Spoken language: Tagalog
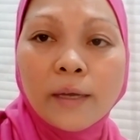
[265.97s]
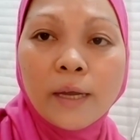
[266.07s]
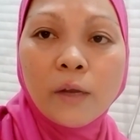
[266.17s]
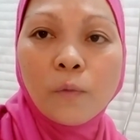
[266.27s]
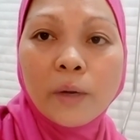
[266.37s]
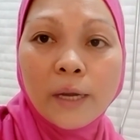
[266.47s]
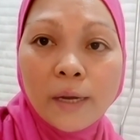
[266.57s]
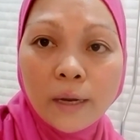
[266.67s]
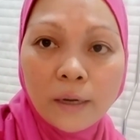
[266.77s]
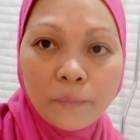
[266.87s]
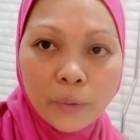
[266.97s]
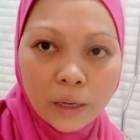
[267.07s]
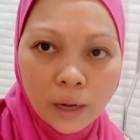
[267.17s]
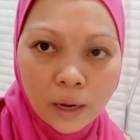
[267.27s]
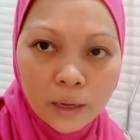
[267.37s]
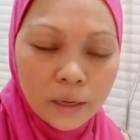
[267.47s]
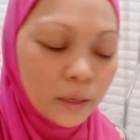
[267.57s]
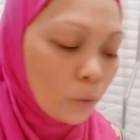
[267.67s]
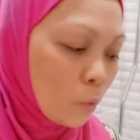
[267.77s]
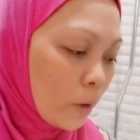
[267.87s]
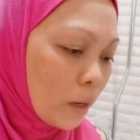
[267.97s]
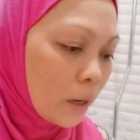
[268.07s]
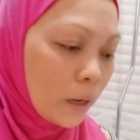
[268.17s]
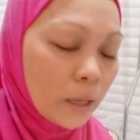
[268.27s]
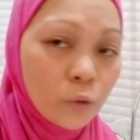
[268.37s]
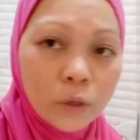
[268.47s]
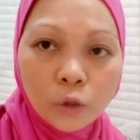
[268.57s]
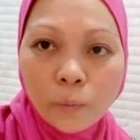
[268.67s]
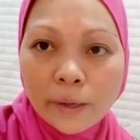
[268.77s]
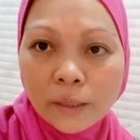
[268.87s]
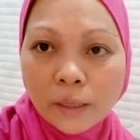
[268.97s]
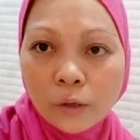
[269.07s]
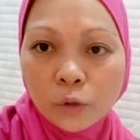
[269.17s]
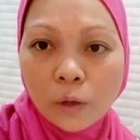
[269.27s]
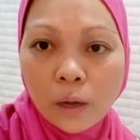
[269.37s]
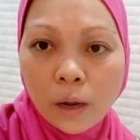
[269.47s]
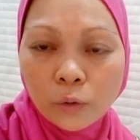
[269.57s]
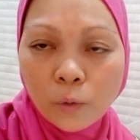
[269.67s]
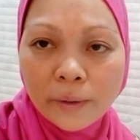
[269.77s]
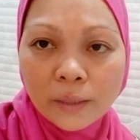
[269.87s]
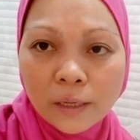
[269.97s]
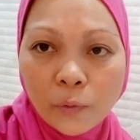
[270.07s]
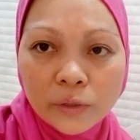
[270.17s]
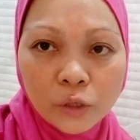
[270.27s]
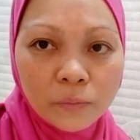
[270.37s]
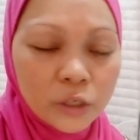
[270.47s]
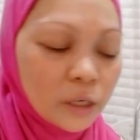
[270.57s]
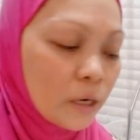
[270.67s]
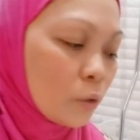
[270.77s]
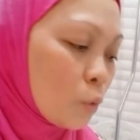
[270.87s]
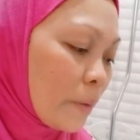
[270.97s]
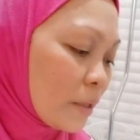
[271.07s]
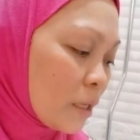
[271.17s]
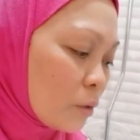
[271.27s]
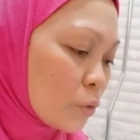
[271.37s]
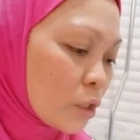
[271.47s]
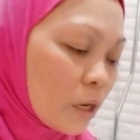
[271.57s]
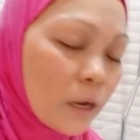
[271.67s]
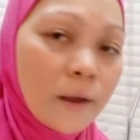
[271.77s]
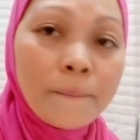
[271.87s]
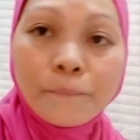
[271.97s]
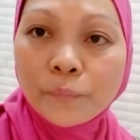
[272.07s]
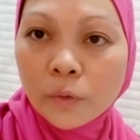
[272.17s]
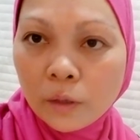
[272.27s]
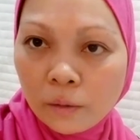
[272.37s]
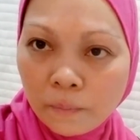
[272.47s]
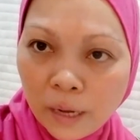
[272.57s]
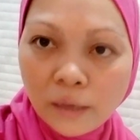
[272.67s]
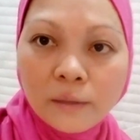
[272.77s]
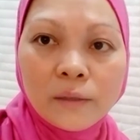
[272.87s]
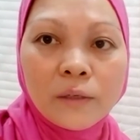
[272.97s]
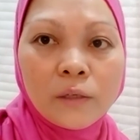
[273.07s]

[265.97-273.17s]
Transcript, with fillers: kay ngano magkinahanglan pa ka kung wala atong automatic auto, automatic nga washing machine automatic to siya nga mag